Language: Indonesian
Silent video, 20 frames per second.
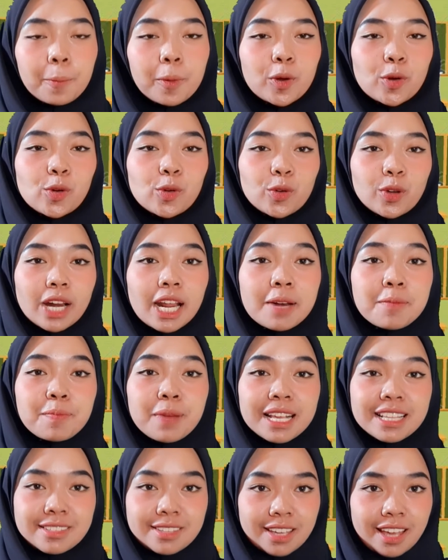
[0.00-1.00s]
Pengukuran
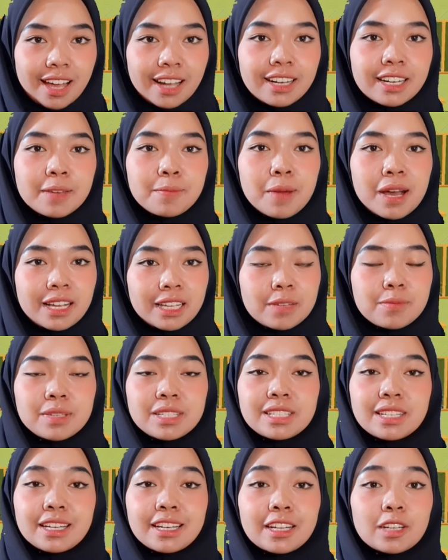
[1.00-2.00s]
panjang dibagi
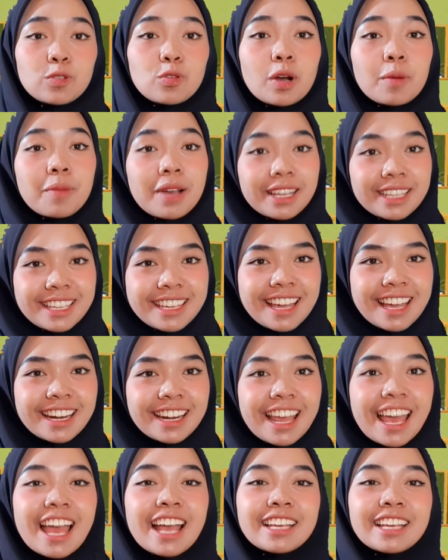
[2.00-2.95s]
menjadi dua bagian.